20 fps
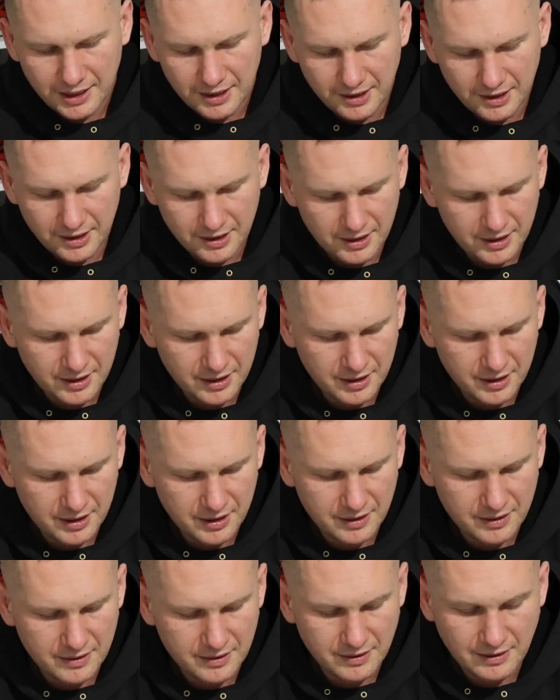
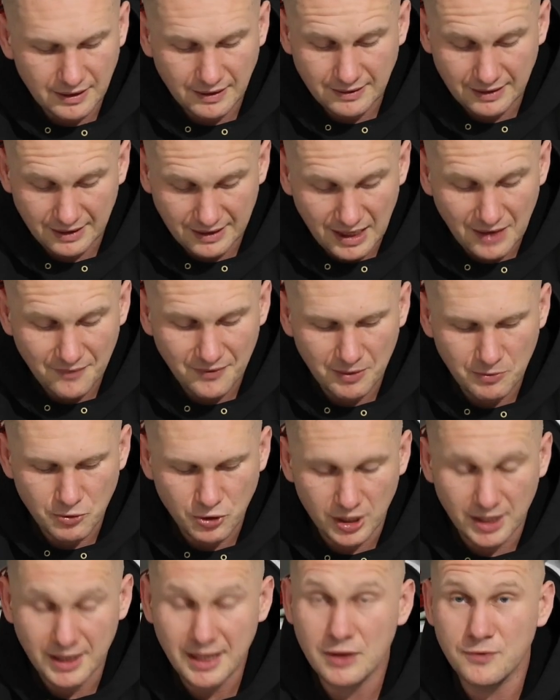I zastanawiam
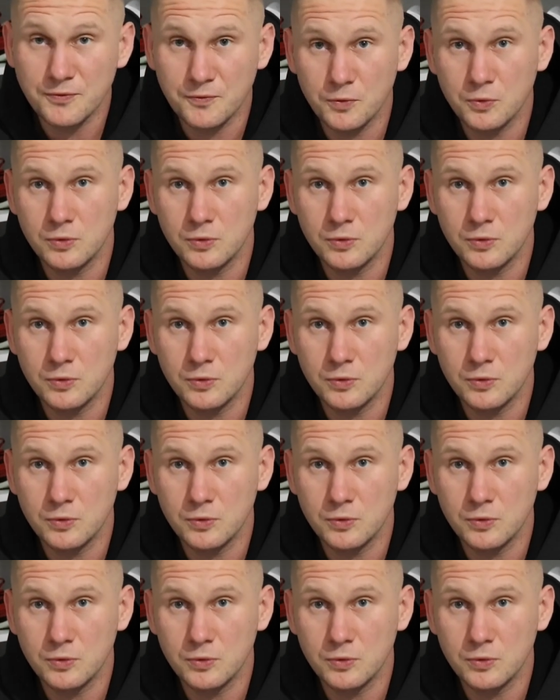się nad